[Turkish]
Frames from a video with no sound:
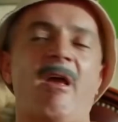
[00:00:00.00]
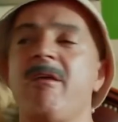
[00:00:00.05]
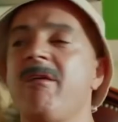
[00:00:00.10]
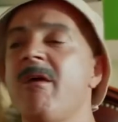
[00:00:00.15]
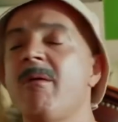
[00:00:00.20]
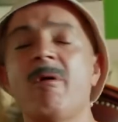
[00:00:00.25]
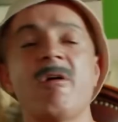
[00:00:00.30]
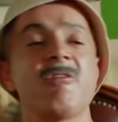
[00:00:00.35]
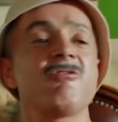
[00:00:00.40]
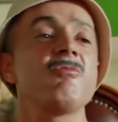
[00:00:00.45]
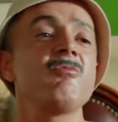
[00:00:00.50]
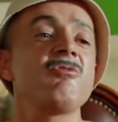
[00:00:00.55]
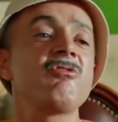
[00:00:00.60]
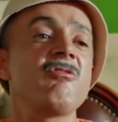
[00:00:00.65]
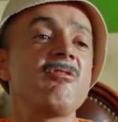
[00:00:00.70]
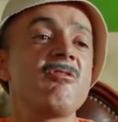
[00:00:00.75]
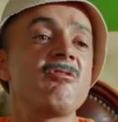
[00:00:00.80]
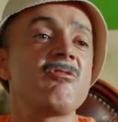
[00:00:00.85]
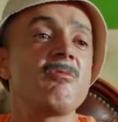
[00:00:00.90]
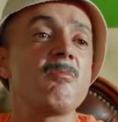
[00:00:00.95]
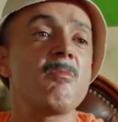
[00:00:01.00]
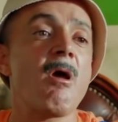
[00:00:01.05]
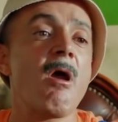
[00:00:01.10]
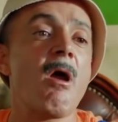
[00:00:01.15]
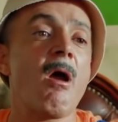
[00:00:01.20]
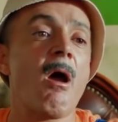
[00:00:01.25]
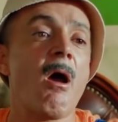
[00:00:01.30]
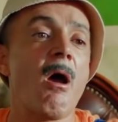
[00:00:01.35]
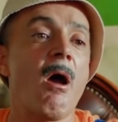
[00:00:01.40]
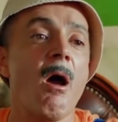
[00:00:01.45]
sen yabancı mısın kızım be
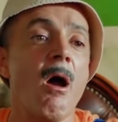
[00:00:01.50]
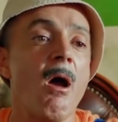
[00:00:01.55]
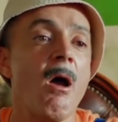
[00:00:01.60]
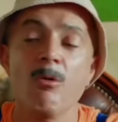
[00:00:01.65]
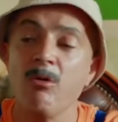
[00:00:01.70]
ya? Ha?